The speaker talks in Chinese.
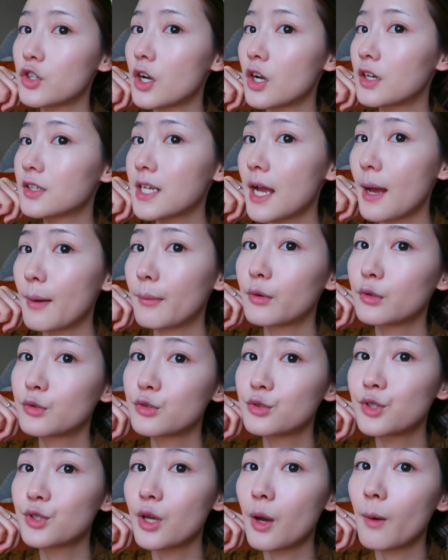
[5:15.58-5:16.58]
妆差不多
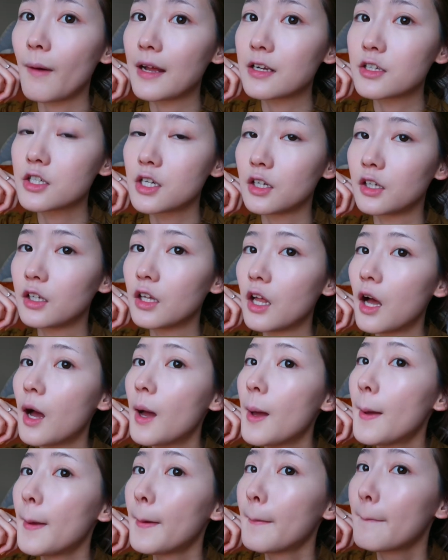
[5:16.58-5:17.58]
就算完成了。
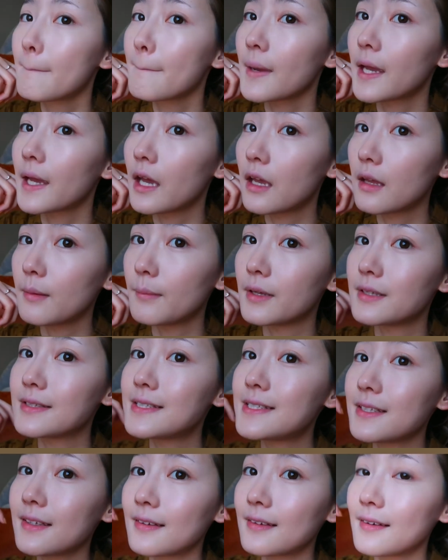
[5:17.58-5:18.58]
给你们
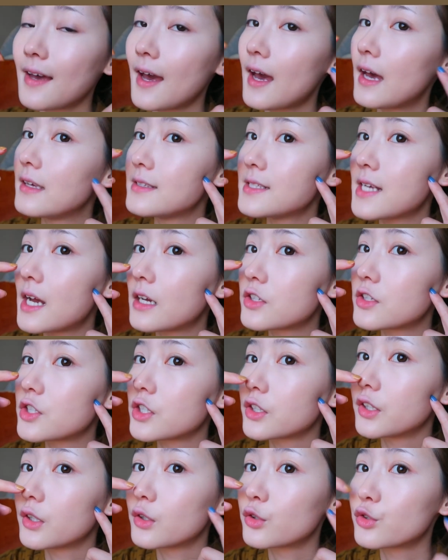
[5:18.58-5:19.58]
近看一下这
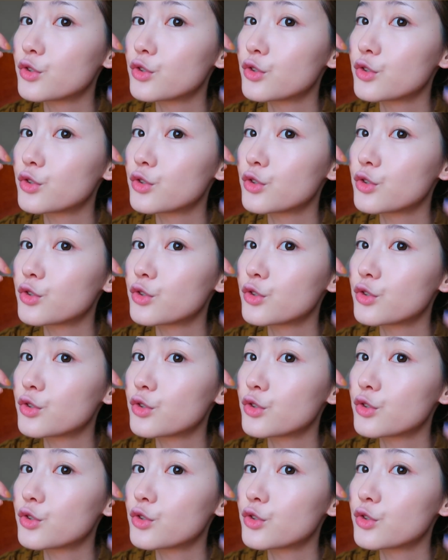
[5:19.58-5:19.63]
个